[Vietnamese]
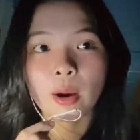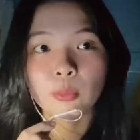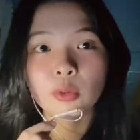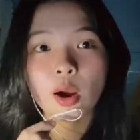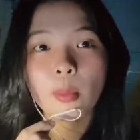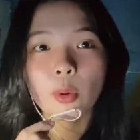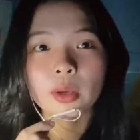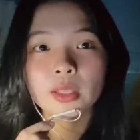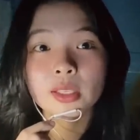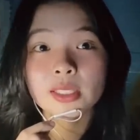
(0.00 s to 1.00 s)
ổng có một
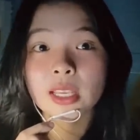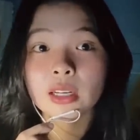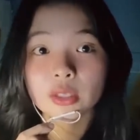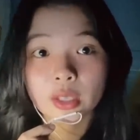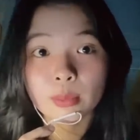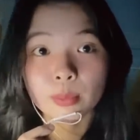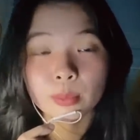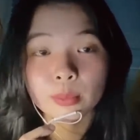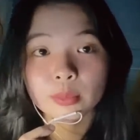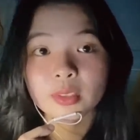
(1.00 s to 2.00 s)
cái chiếc xe rim
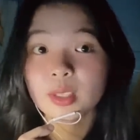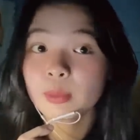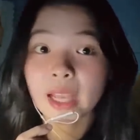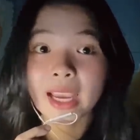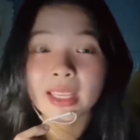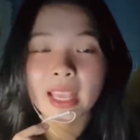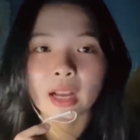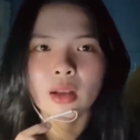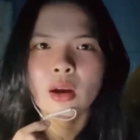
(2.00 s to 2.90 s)
rim thái nha